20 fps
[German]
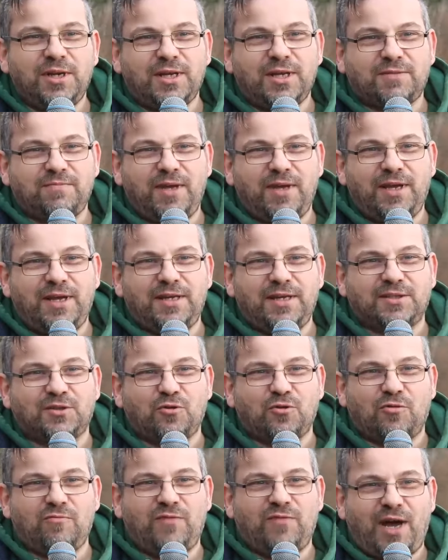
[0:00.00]
deswegen ist
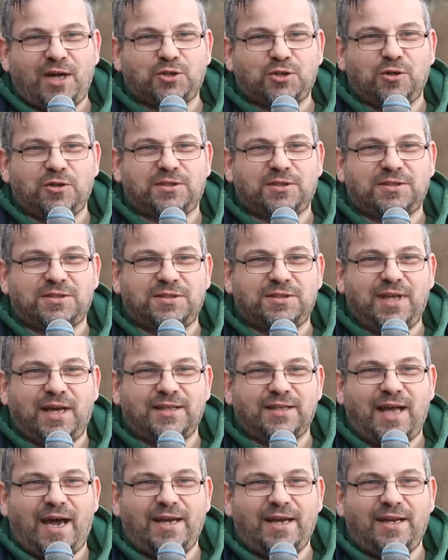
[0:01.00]
dort auch ein Wachschutz, der
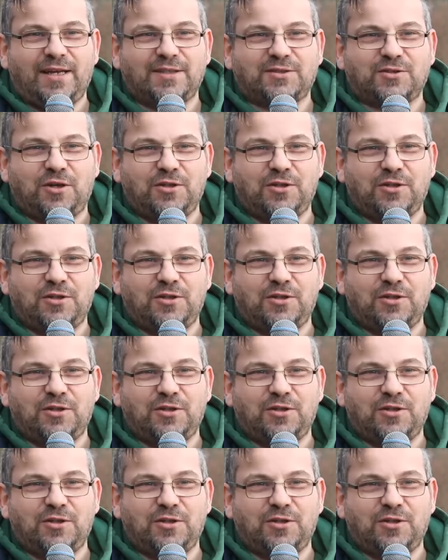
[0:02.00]
hat den Einlass